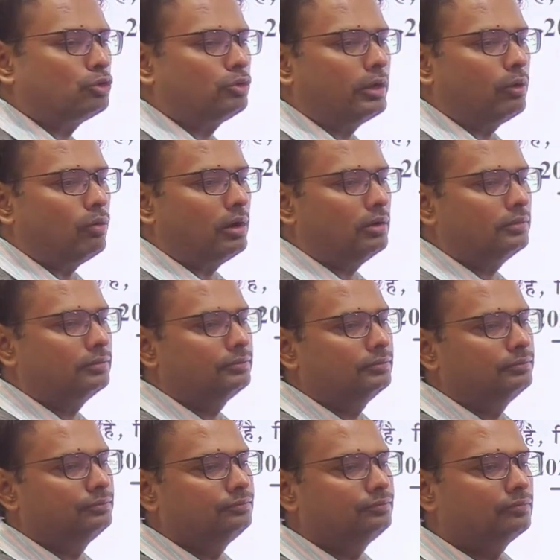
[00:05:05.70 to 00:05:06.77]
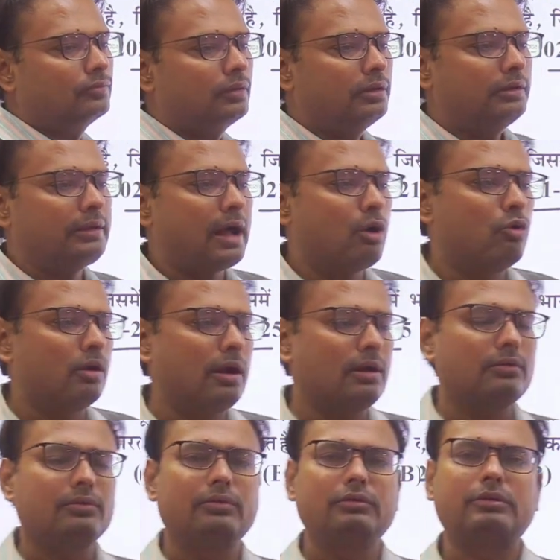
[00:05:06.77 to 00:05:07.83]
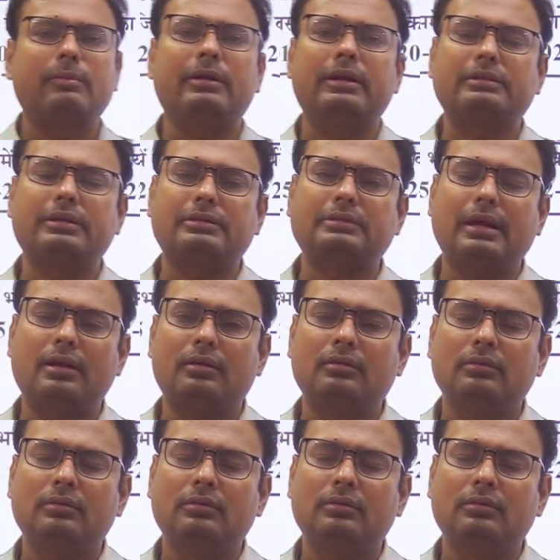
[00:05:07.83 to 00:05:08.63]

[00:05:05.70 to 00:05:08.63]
जो है वह क्या होगा 76 का